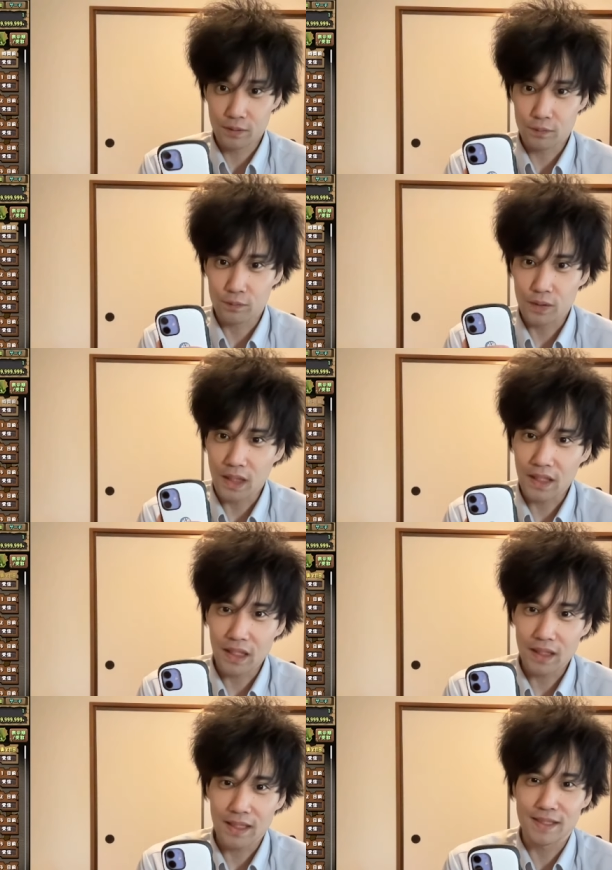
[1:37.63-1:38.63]
引くだ
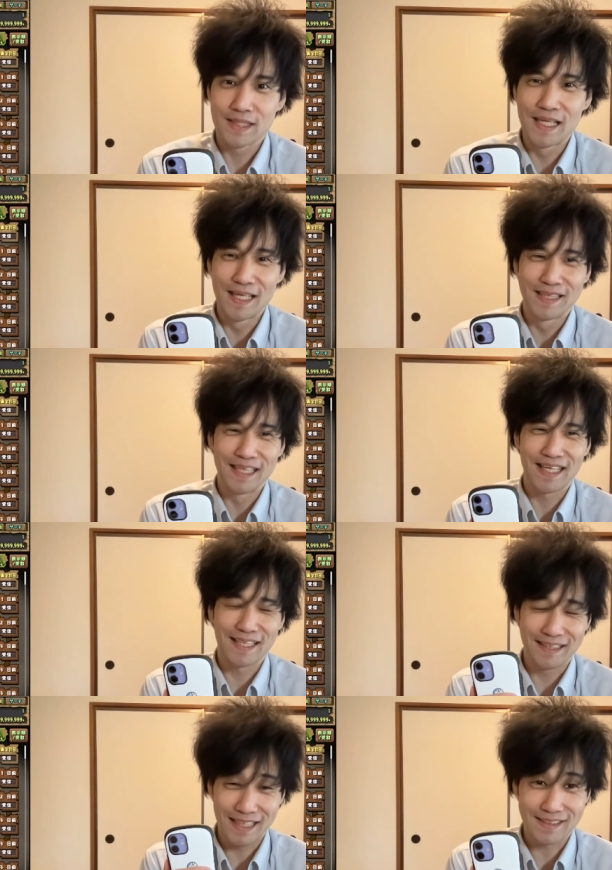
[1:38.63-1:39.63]
け出す、だけ
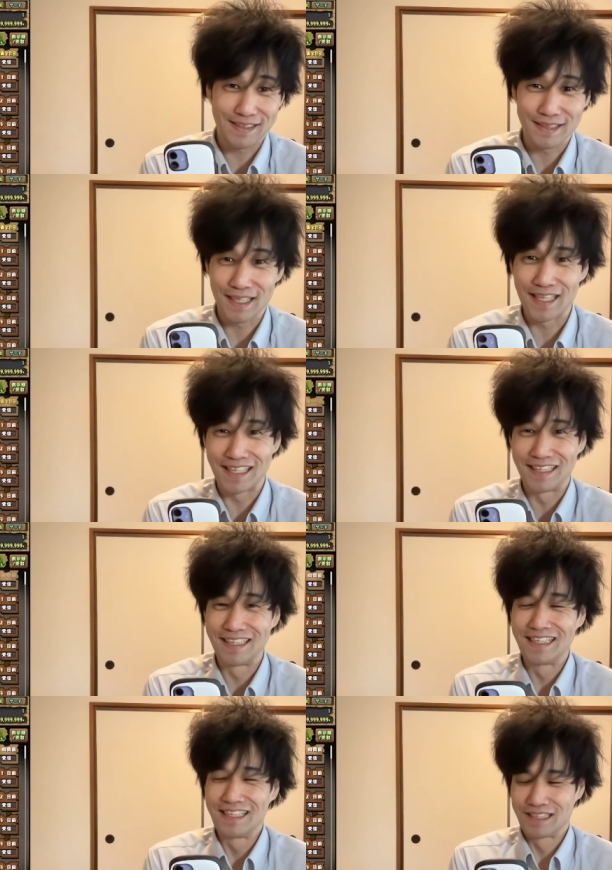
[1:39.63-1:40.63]
出す。はい。
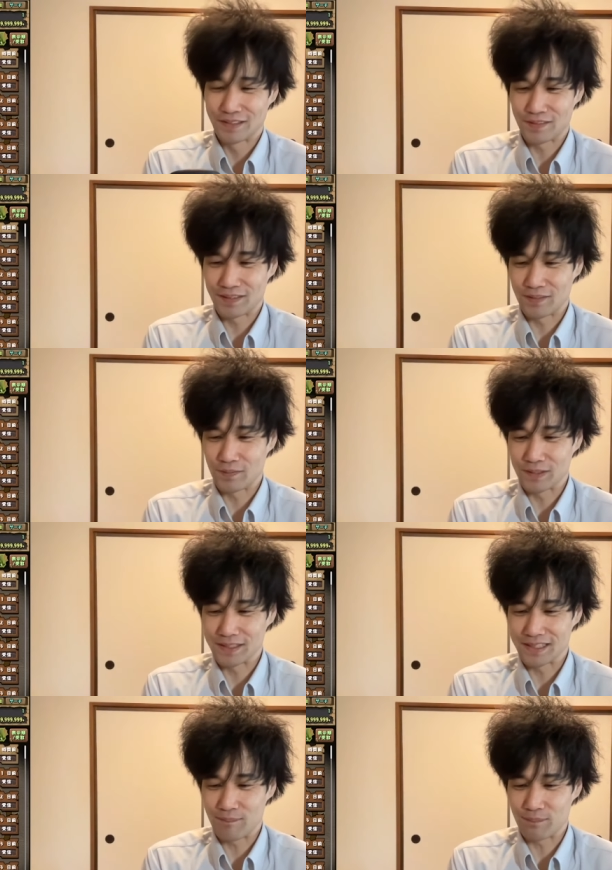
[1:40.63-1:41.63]
今日は
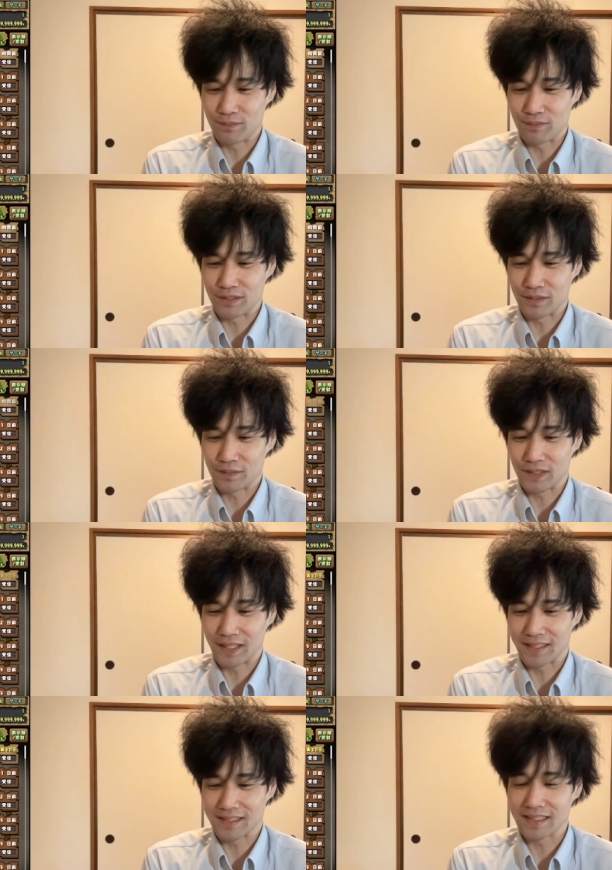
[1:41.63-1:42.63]
ログインスタンプ、引くだ
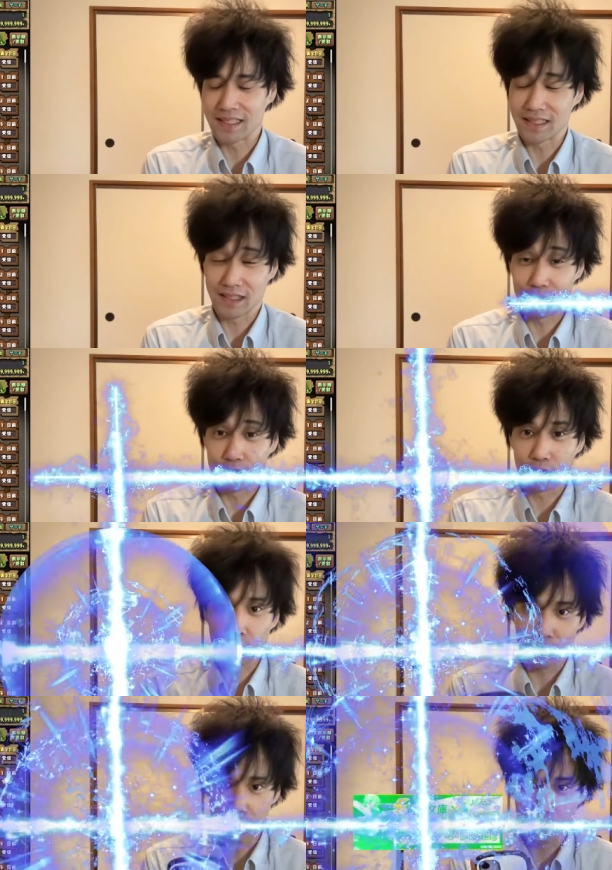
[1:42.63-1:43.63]
けで宣伝劇分
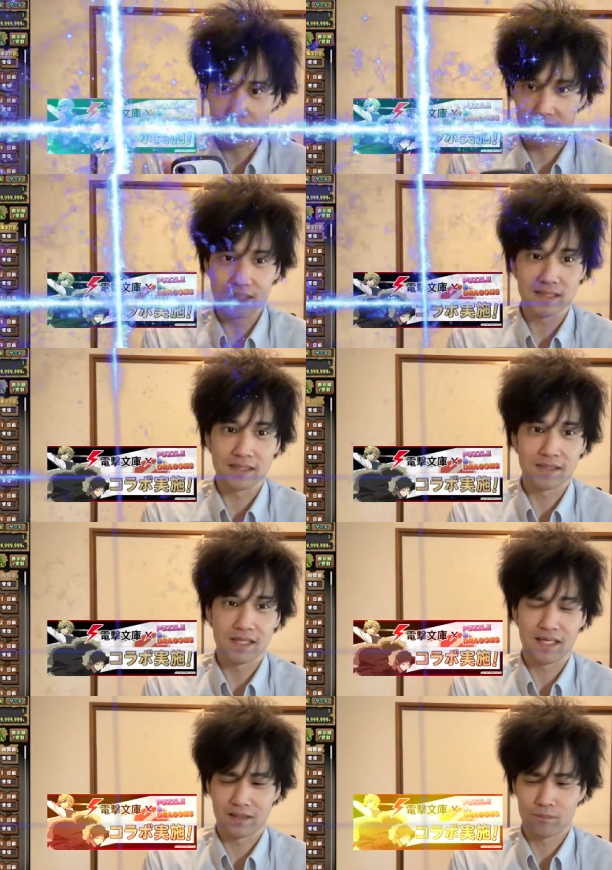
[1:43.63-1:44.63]
コラボガチャですね。
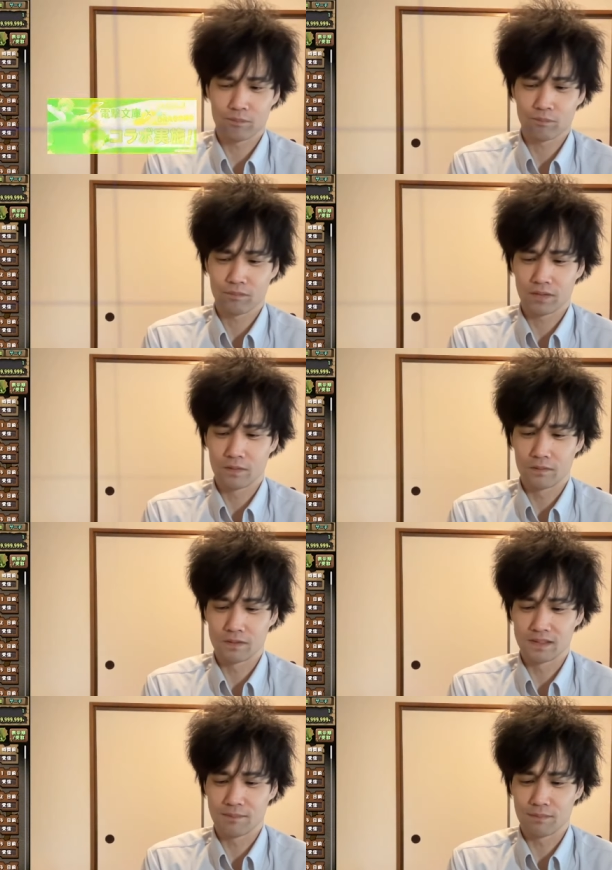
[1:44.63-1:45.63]
はい。
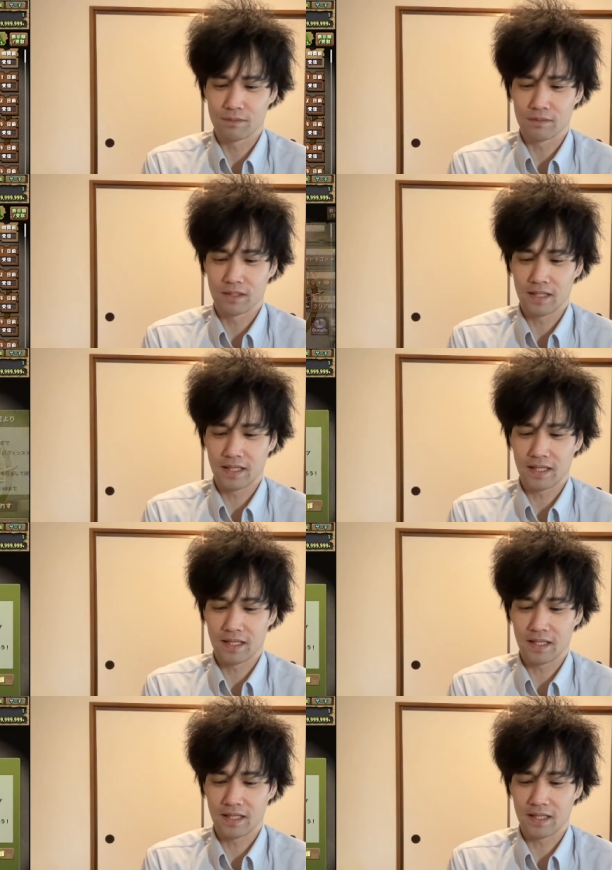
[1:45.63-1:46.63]
ログインスタンプ。
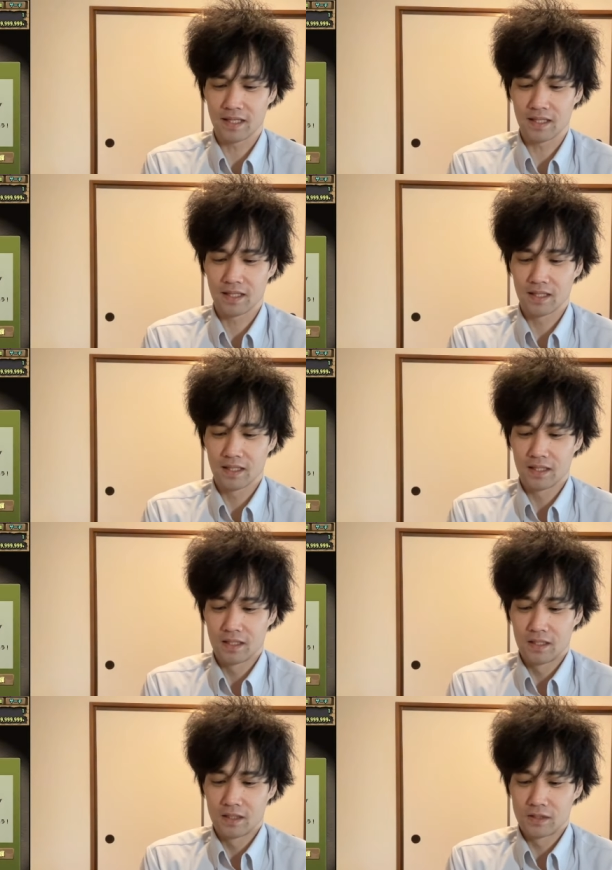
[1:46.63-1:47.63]

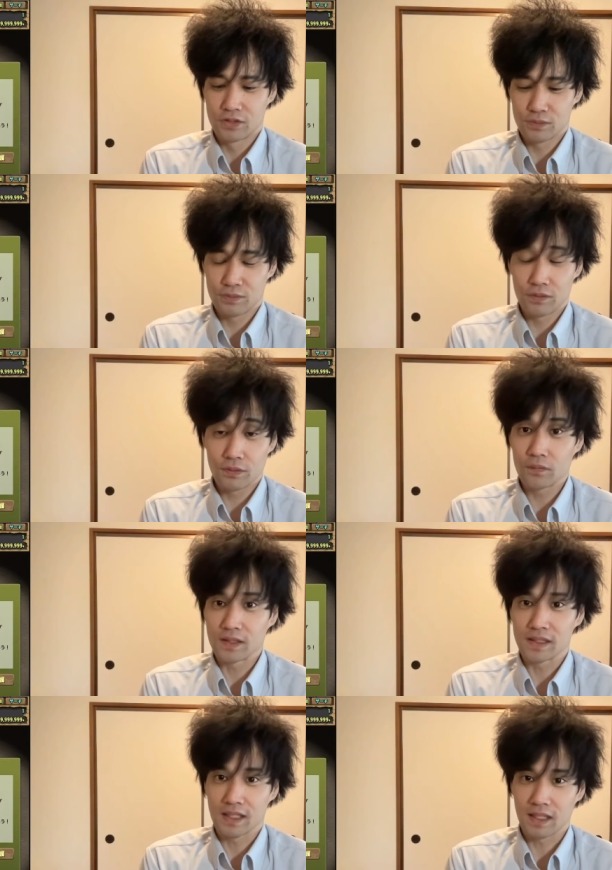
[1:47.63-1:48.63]
えー、じゅうぶんのよんで
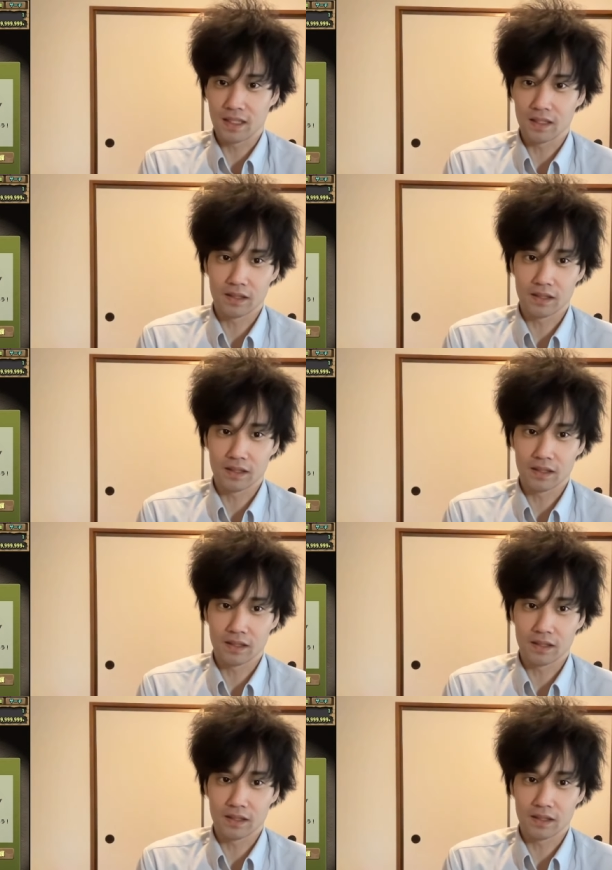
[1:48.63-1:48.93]
すね。はい。